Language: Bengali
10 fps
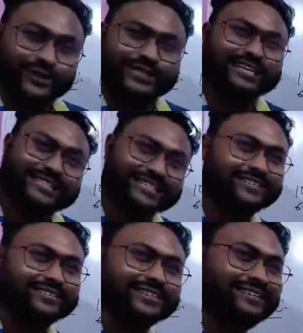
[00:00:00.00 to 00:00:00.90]
একমাত্র
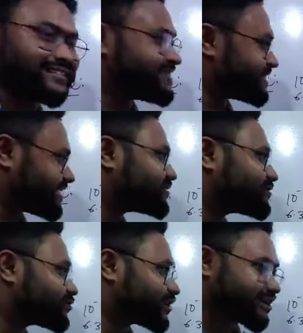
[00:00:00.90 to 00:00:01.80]
স্বাস্থ্যের ক্ষেত্রে এটা
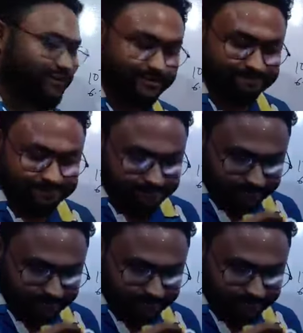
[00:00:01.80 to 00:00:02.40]
দরকার হয়